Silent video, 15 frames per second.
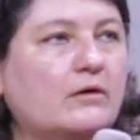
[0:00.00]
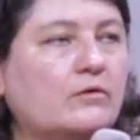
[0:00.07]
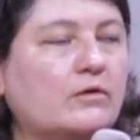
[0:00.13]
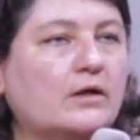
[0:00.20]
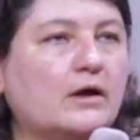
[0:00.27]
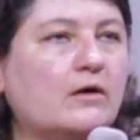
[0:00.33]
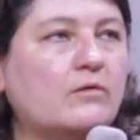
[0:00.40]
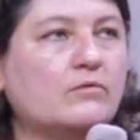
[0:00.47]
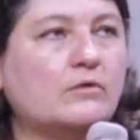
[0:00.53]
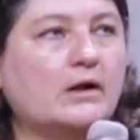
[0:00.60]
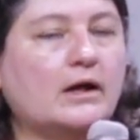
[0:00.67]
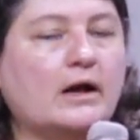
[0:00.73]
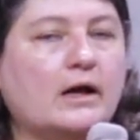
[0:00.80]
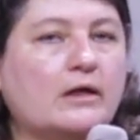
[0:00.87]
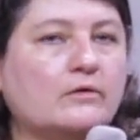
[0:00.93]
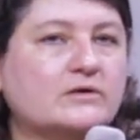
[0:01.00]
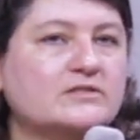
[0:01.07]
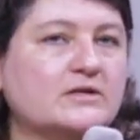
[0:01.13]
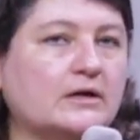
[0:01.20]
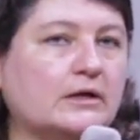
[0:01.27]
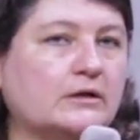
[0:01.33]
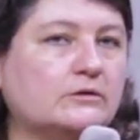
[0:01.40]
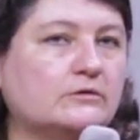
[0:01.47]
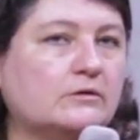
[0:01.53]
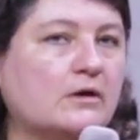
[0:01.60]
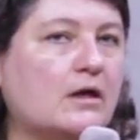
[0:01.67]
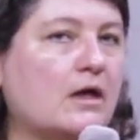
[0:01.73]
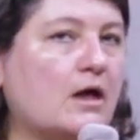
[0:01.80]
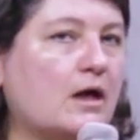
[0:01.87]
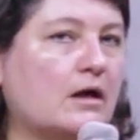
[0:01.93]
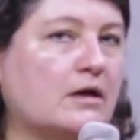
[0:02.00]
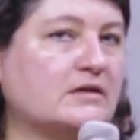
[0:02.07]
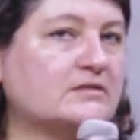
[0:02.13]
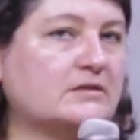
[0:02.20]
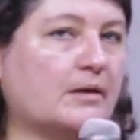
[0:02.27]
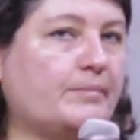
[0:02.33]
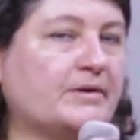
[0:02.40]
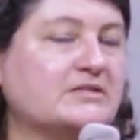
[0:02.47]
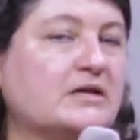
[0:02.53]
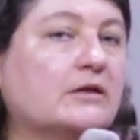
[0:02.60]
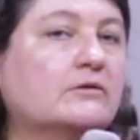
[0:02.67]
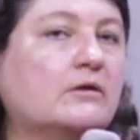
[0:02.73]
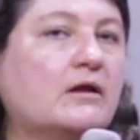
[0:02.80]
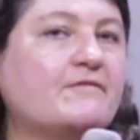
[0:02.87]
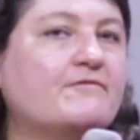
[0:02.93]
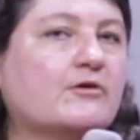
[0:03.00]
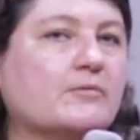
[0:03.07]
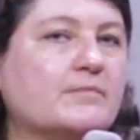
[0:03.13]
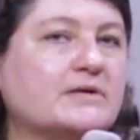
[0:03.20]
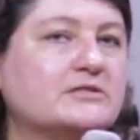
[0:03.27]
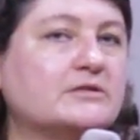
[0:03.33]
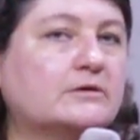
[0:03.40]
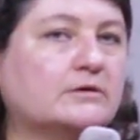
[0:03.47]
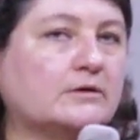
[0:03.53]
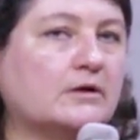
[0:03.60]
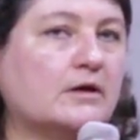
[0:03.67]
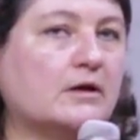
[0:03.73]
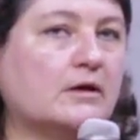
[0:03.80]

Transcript: o deja un legado escrito, está pasando la información.